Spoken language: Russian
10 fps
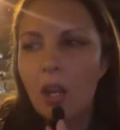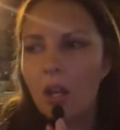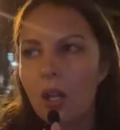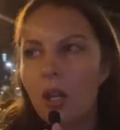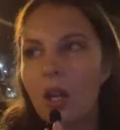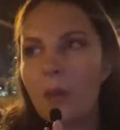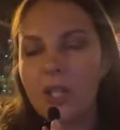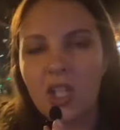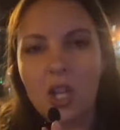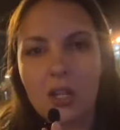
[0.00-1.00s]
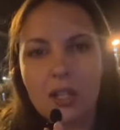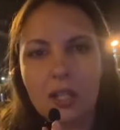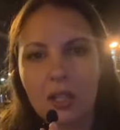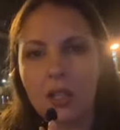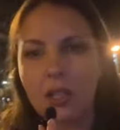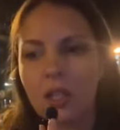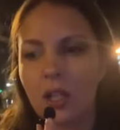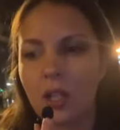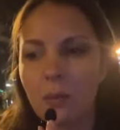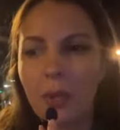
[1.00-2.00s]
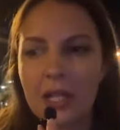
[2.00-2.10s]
обращаться к